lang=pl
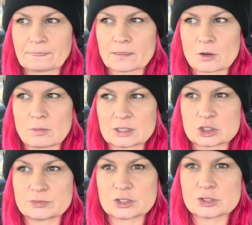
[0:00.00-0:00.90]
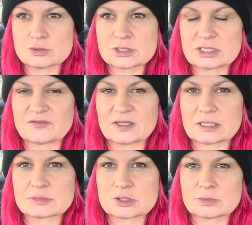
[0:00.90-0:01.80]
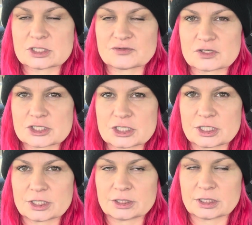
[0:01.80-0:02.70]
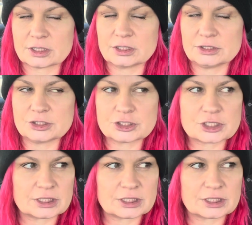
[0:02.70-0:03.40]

to chyba trzy miesiące trwa. Tam są też właśnie te kliniczne